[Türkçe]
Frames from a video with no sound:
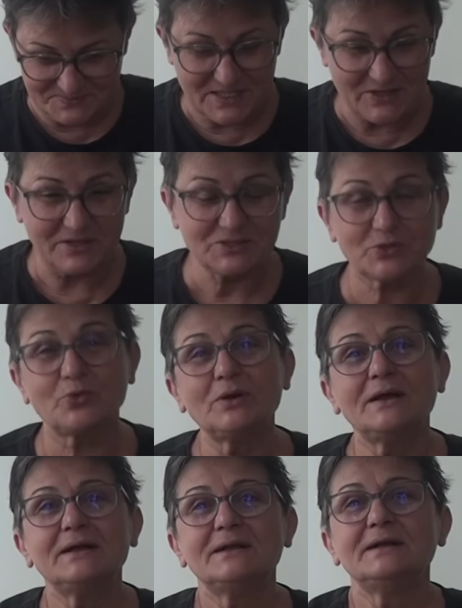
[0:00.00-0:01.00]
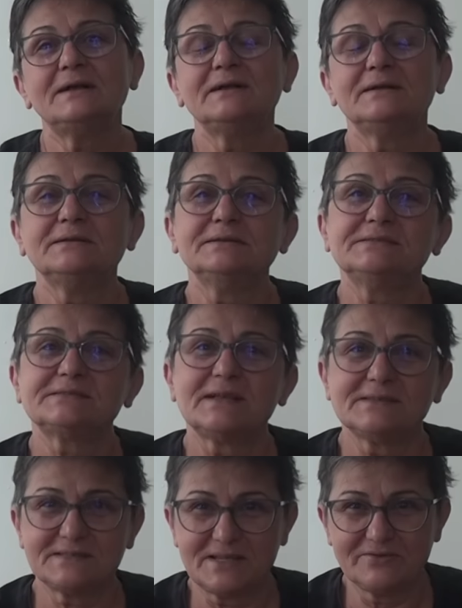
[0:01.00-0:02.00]
yavaş e,
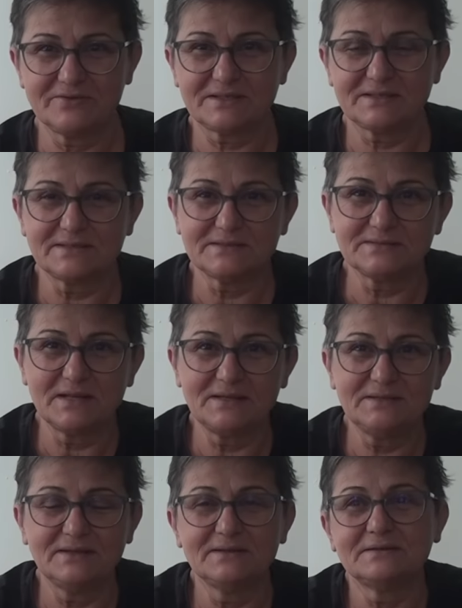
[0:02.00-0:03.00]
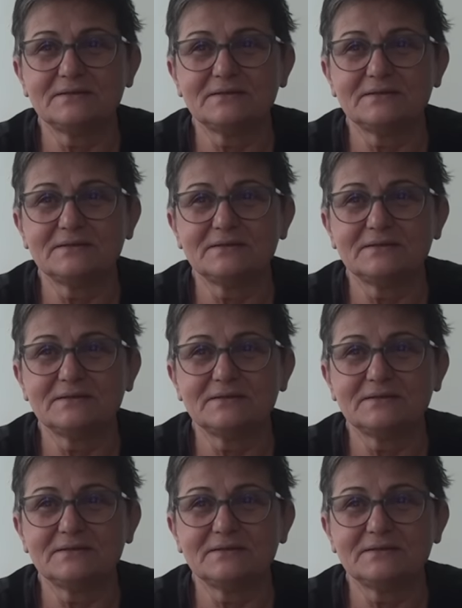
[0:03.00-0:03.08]
insan sevdiklerinden e,